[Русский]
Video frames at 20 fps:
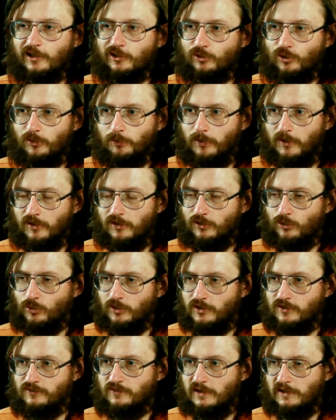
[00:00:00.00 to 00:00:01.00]
которая покрыта
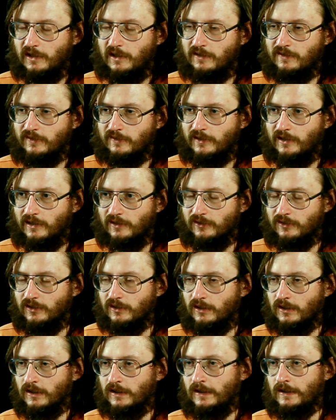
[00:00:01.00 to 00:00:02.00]
у нас две трети
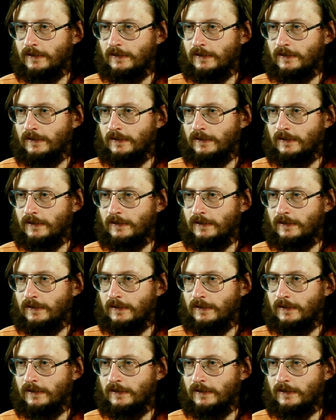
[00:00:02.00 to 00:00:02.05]
страны,